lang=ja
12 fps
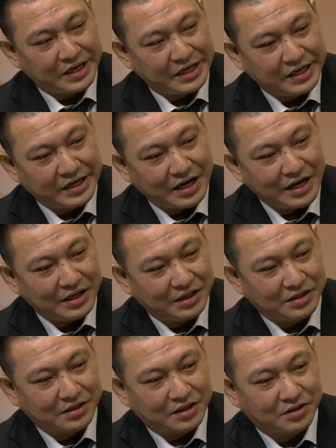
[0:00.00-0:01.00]
う意外
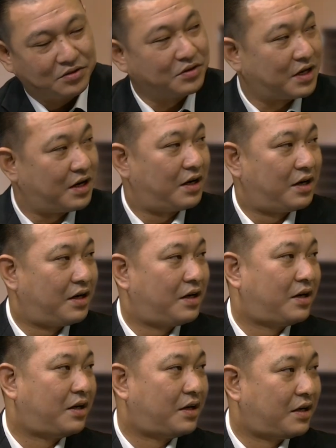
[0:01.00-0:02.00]
だったっていうか、
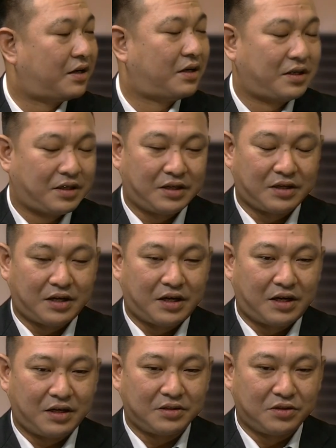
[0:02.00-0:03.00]
はい、なんか
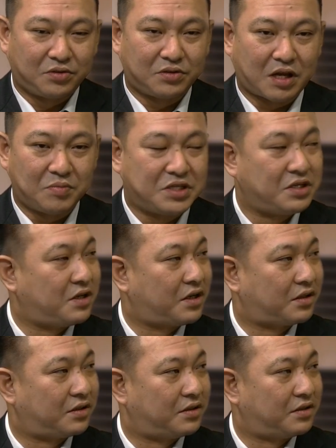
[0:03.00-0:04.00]
あれちょっと寂しいなっ
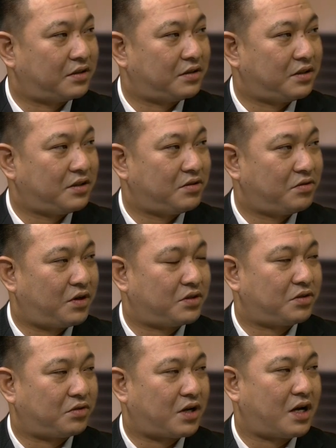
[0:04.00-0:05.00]
ていうのは
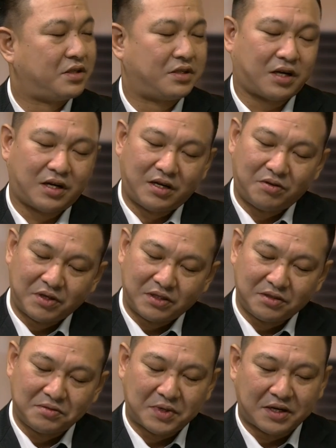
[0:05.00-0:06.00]
ちょっと感じたかな俺
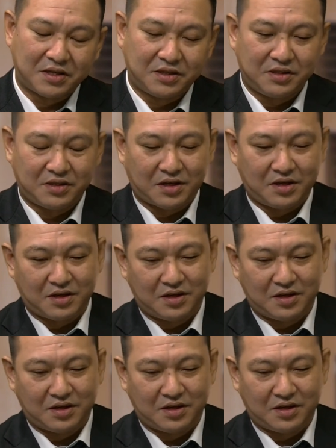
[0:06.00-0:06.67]
つくば帰ってきて